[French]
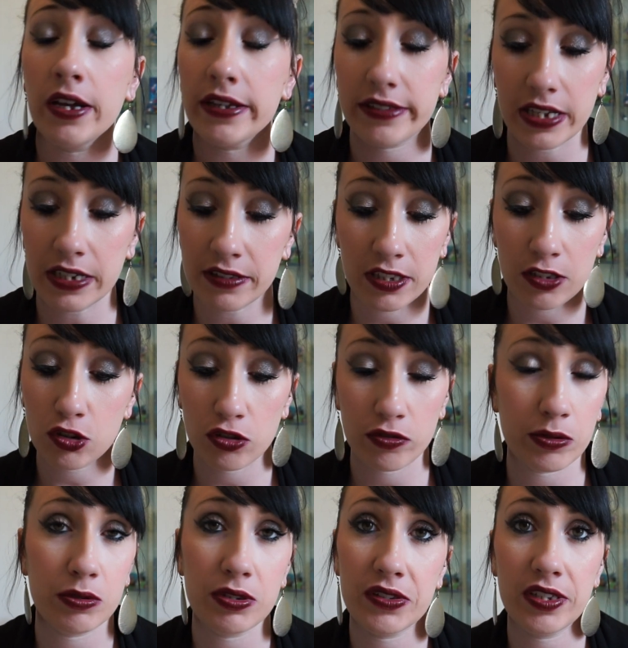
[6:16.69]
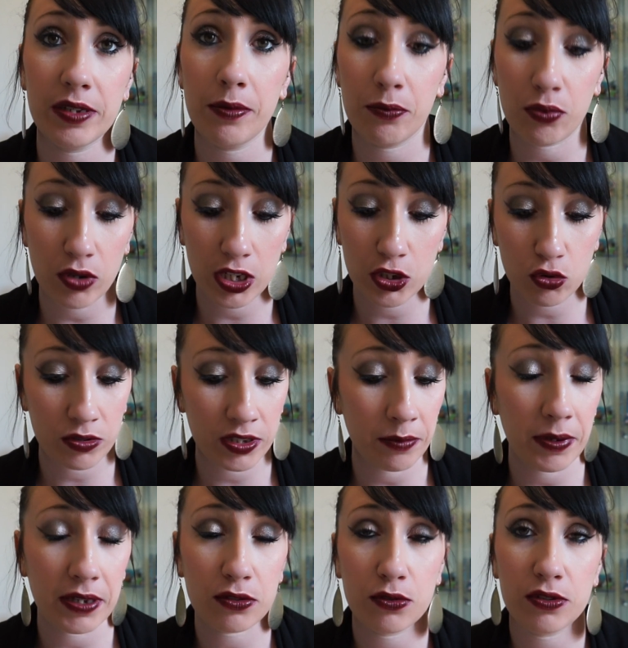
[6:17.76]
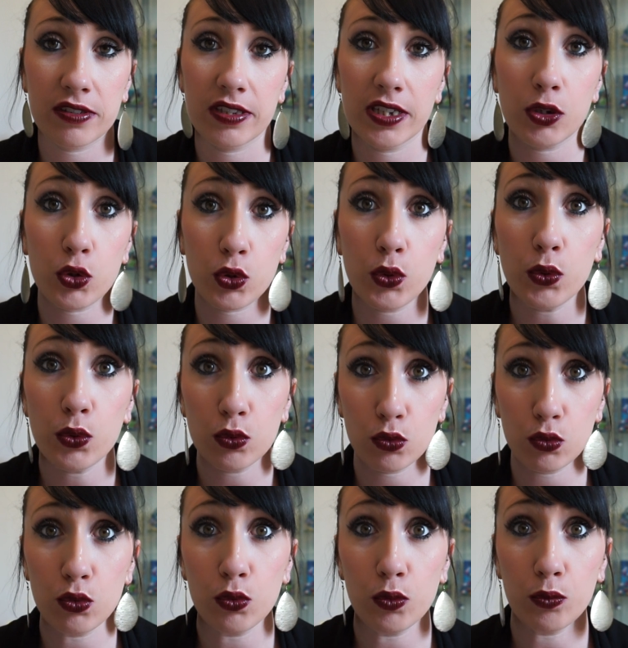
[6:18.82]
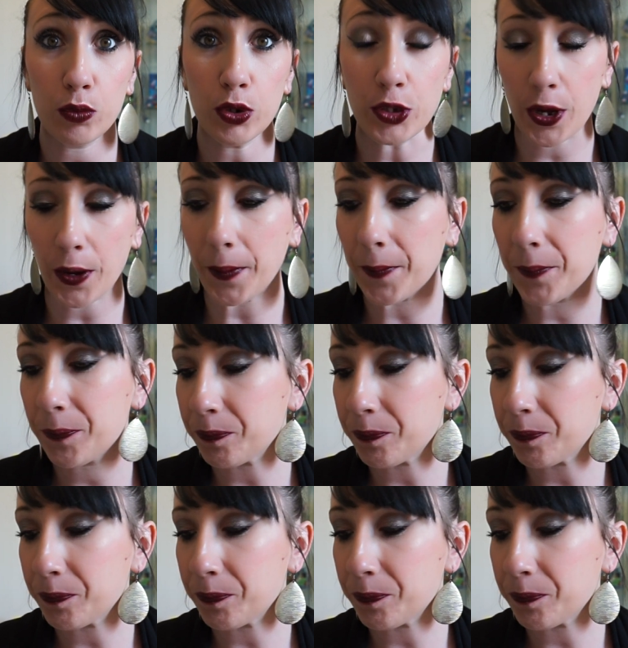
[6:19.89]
celle-ci que je vais utiliser pour la journée parce que c'est que du bonheur.